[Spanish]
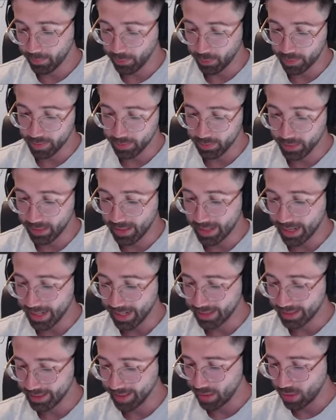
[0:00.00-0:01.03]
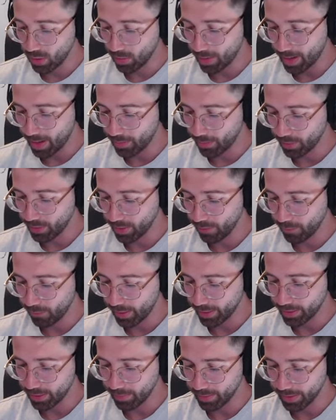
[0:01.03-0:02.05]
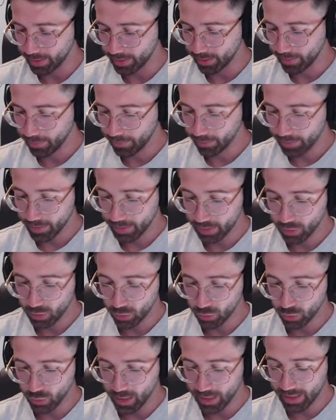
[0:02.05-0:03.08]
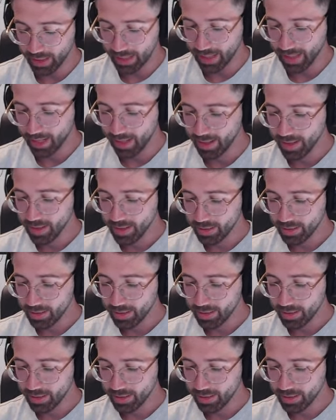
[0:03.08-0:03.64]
pues la gente no va a morir fácilmente. Esto es una realidad.